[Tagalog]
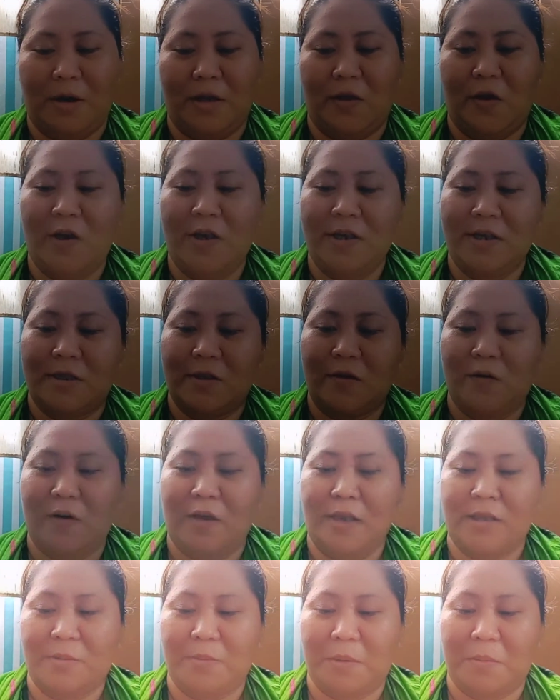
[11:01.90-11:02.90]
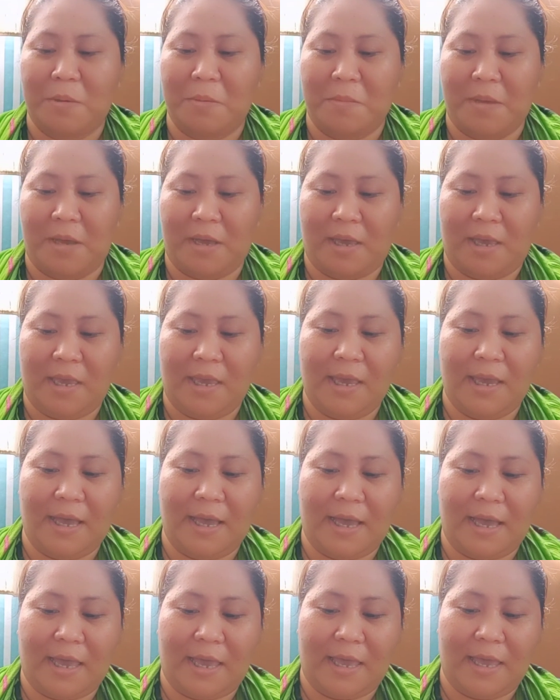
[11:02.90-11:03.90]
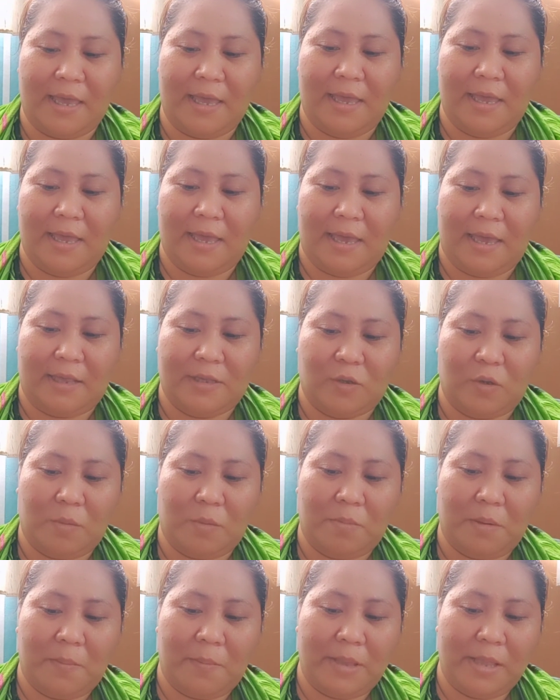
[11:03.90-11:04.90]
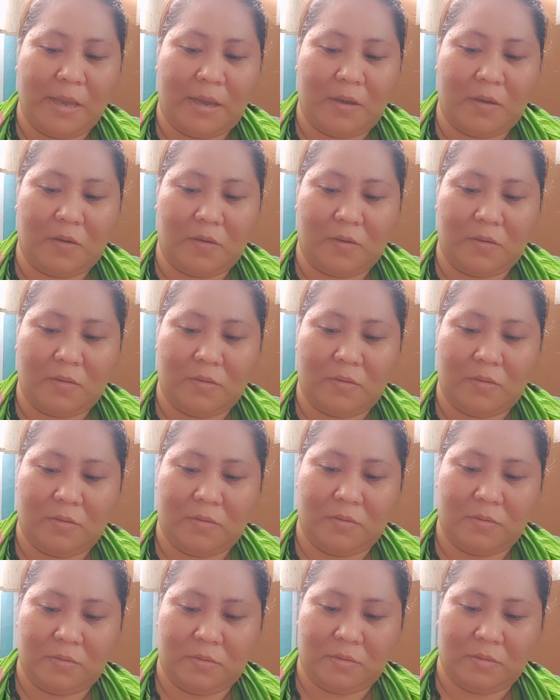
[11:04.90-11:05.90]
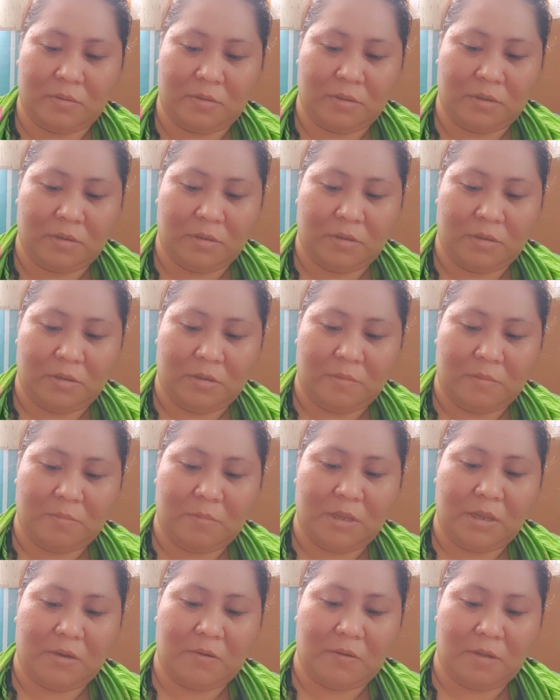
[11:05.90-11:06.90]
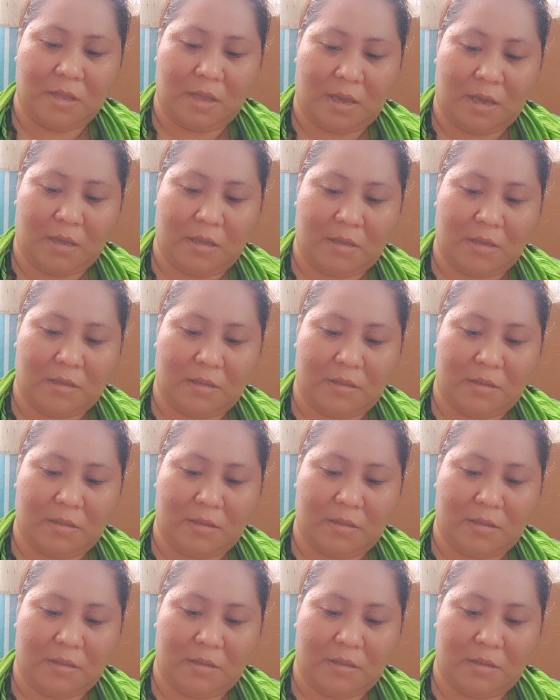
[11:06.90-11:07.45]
mga noise noise, pag may mga ingay. Ayan, so ibabalik ko. Balik ko ulit.